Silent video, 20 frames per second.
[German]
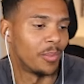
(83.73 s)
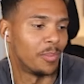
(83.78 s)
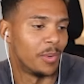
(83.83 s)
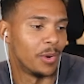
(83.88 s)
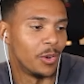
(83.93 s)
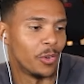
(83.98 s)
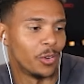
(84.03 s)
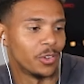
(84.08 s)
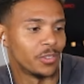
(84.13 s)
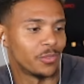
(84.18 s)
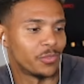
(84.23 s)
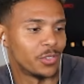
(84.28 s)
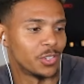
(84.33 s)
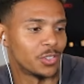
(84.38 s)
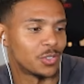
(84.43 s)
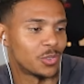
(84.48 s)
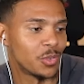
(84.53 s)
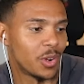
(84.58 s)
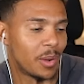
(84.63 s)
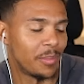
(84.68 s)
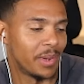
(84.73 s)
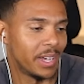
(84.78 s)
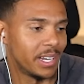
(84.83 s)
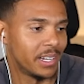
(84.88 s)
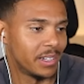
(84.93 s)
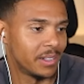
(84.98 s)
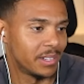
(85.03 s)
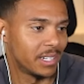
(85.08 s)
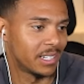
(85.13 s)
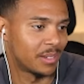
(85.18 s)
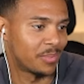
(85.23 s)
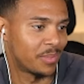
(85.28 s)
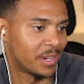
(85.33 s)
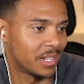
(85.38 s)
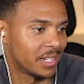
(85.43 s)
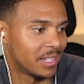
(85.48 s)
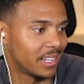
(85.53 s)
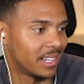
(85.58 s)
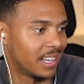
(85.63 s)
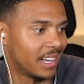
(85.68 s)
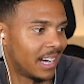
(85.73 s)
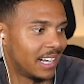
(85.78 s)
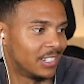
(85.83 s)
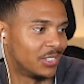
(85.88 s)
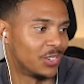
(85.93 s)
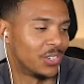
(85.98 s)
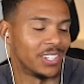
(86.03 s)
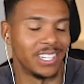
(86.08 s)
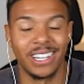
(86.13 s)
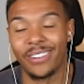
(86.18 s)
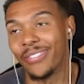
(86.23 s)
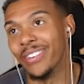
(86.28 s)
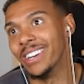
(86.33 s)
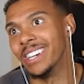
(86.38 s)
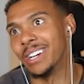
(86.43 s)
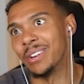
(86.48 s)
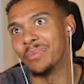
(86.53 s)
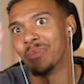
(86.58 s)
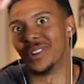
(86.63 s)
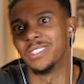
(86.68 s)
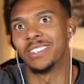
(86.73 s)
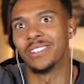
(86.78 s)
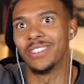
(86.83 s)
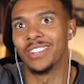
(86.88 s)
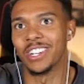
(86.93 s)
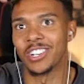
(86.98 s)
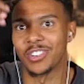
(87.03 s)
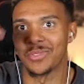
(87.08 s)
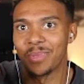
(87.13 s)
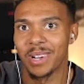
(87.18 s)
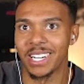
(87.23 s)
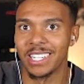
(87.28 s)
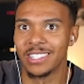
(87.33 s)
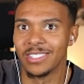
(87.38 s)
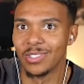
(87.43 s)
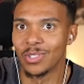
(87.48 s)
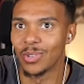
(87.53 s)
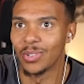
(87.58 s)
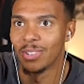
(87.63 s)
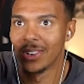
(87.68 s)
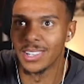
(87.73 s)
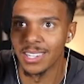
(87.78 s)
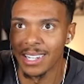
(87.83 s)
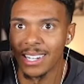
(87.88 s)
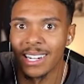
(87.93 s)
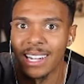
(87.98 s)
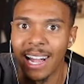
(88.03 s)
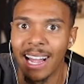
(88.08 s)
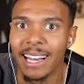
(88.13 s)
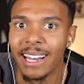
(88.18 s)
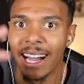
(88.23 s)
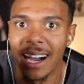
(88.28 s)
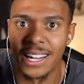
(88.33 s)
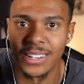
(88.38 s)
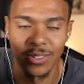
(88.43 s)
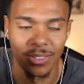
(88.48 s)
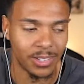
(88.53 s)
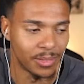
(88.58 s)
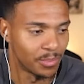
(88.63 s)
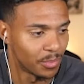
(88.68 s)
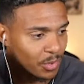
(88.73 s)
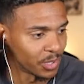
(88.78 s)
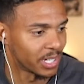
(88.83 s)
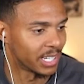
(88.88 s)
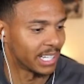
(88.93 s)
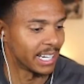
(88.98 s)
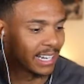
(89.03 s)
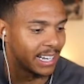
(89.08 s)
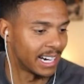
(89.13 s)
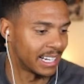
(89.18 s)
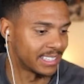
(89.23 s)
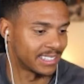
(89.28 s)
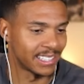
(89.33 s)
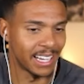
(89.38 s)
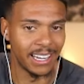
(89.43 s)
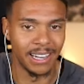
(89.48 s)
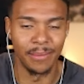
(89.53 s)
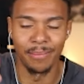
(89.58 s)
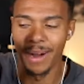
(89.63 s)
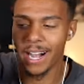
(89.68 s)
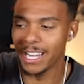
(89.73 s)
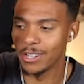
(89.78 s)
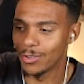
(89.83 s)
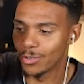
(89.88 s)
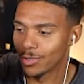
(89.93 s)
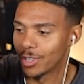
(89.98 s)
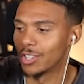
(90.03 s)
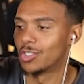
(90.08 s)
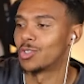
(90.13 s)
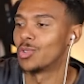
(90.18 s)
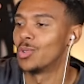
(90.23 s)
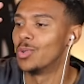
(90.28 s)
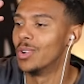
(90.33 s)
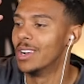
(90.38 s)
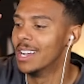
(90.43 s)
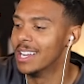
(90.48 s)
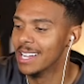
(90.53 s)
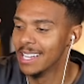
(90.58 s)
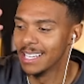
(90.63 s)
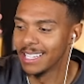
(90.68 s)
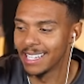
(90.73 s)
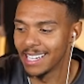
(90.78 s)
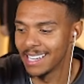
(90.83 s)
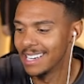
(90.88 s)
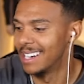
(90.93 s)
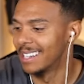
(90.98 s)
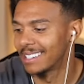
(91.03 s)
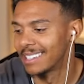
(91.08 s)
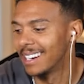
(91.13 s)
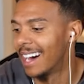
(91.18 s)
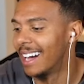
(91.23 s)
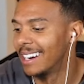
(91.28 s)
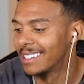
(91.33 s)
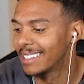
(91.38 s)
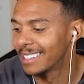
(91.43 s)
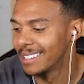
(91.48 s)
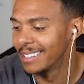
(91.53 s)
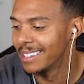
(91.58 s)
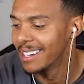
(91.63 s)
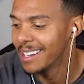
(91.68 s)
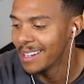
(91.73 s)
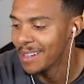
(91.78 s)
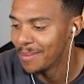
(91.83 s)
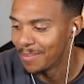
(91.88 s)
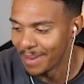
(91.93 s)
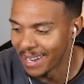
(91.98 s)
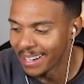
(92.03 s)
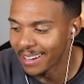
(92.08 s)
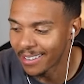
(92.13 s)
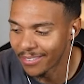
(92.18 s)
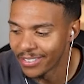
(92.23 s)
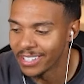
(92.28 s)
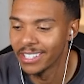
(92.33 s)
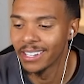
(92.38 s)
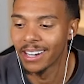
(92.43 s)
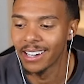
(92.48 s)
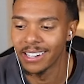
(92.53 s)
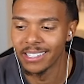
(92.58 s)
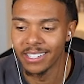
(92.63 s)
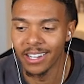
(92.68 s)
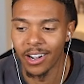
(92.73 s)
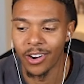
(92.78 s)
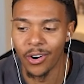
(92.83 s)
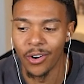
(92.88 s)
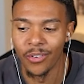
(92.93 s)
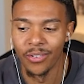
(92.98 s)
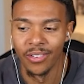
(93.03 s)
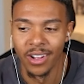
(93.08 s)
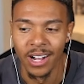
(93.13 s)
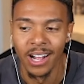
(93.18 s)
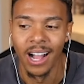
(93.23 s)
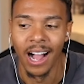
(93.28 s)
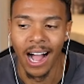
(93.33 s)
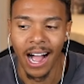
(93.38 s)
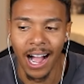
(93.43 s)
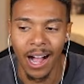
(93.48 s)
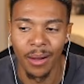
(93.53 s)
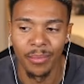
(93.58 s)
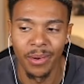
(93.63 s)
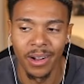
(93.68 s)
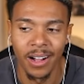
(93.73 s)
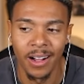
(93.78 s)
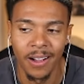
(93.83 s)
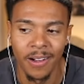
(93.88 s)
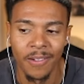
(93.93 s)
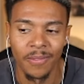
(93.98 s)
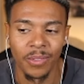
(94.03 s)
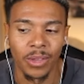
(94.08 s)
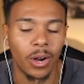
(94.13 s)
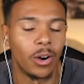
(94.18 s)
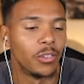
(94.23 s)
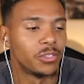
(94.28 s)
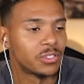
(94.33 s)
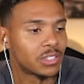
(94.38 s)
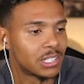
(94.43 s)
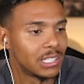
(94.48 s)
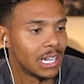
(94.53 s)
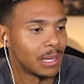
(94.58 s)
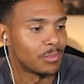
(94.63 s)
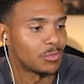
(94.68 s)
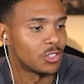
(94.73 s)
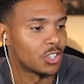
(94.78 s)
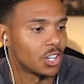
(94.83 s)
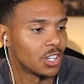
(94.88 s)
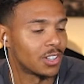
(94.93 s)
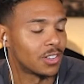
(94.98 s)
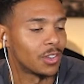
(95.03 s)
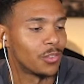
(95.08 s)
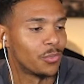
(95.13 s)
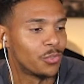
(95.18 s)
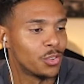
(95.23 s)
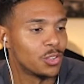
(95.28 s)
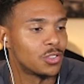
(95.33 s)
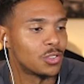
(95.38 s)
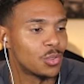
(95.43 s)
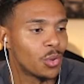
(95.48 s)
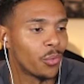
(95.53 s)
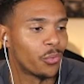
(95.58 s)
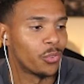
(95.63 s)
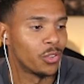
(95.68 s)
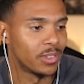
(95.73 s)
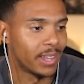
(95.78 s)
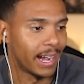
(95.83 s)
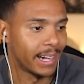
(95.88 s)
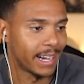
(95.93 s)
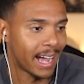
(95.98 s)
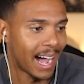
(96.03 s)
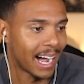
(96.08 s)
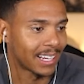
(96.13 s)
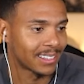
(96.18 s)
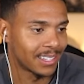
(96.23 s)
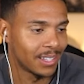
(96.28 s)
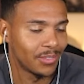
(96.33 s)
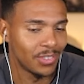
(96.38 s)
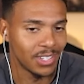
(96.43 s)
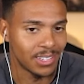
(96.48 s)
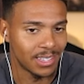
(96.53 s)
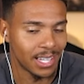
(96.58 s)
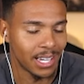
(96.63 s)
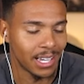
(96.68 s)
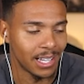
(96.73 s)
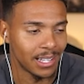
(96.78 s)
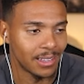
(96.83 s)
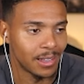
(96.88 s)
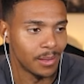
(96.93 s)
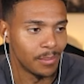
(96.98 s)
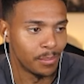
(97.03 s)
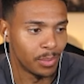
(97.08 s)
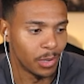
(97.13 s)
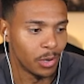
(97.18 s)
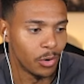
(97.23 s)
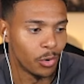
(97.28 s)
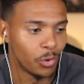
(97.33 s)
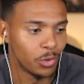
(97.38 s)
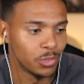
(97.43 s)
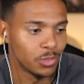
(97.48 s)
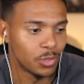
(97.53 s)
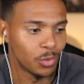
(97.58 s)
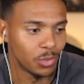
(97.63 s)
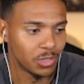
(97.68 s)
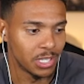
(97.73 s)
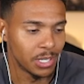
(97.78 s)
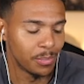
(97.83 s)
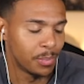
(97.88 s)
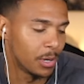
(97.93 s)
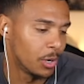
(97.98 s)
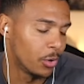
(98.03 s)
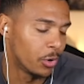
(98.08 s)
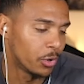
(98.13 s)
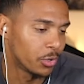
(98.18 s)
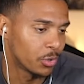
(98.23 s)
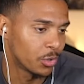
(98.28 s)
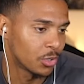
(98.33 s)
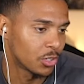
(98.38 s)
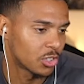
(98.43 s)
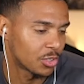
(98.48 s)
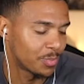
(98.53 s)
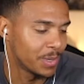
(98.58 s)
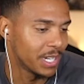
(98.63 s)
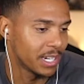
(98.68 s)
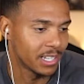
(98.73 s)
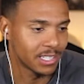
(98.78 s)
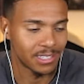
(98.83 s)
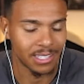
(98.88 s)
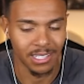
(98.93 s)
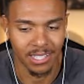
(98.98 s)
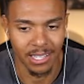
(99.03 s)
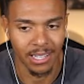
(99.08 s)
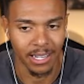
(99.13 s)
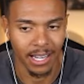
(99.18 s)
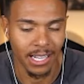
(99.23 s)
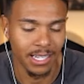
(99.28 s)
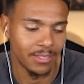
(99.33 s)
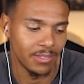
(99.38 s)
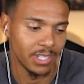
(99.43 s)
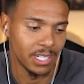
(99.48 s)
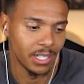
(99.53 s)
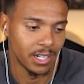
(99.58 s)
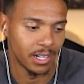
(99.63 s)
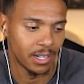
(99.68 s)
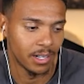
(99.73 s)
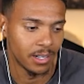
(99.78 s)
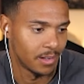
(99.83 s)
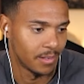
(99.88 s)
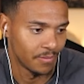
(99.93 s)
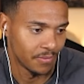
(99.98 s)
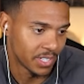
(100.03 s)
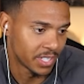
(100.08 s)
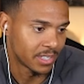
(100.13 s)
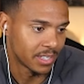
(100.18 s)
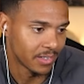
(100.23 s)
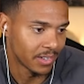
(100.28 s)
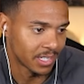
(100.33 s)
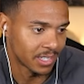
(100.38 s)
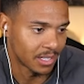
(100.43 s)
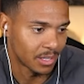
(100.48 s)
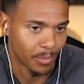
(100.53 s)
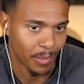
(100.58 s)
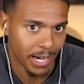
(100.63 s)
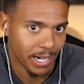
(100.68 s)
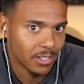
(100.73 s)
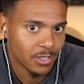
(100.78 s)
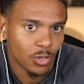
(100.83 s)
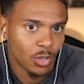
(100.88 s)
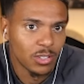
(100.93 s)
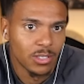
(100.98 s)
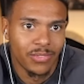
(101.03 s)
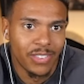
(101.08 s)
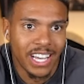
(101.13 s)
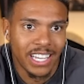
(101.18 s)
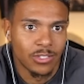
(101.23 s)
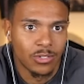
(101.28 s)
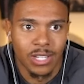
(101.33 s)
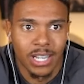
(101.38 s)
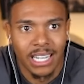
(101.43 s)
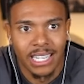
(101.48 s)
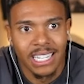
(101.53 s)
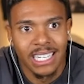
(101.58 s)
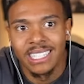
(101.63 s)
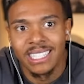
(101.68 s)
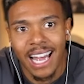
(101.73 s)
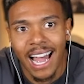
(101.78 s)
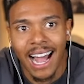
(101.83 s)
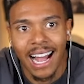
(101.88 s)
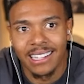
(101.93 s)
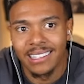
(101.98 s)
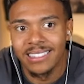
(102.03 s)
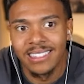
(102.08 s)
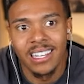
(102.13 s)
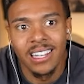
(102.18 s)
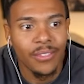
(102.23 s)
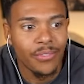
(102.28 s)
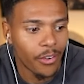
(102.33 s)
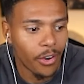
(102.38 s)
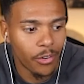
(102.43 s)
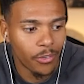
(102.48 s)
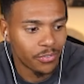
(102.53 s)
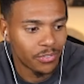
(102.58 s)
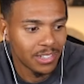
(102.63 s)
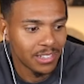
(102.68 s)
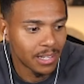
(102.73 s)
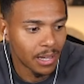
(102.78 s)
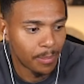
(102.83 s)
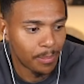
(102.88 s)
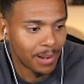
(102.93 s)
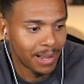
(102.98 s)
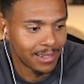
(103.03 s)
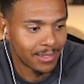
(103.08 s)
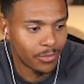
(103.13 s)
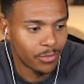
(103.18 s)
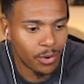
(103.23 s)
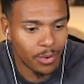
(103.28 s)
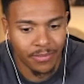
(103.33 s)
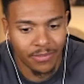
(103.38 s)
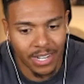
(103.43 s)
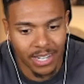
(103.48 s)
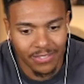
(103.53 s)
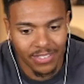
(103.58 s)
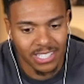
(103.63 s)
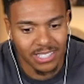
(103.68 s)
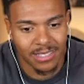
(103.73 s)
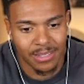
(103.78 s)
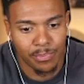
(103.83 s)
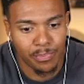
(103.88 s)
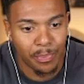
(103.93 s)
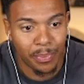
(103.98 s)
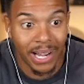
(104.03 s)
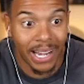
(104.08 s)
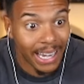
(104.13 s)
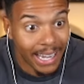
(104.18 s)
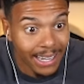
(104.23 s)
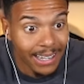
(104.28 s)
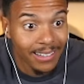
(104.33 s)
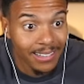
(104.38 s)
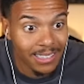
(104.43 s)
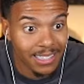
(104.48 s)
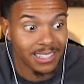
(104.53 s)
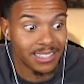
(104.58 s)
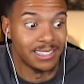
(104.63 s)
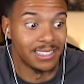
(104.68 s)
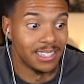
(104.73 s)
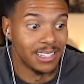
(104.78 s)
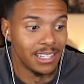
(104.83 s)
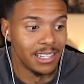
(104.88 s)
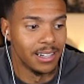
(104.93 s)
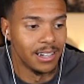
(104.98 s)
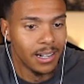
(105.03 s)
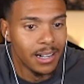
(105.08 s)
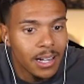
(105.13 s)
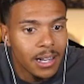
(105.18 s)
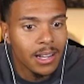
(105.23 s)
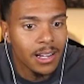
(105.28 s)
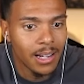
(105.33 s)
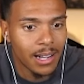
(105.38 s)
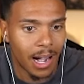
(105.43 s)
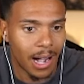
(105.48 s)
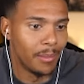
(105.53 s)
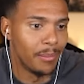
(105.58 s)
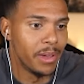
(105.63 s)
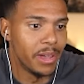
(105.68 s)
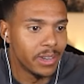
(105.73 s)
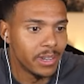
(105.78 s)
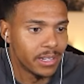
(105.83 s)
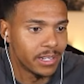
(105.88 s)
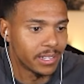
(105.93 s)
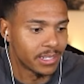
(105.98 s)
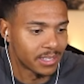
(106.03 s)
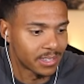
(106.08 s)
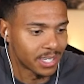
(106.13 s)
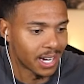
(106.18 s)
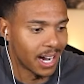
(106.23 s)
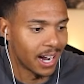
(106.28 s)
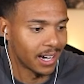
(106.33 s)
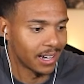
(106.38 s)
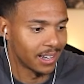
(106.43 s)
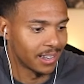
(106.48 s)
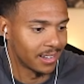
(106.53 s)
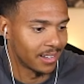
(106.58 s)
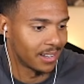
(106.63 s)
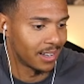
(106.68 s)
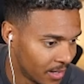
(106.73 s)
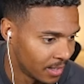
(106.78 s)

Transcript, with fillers: Belohnt wirst du am Ende des. Pl also, ich will nicht Monte widersprechen, so keine Ahnung, oder jeder hat seine Meinung dazu, jeder hat einen anderen Blinkwinkel darauf. Aber auf Snapchat wirst du für deine Aktivität belohnt und die Belohnung spiegelt sich in Geld wieder. Wisst ihr, was ich meine? Sonst wärst du ja nicht aktiv auf dieser Plattform, weil was bringt es dir am Ende des Tages?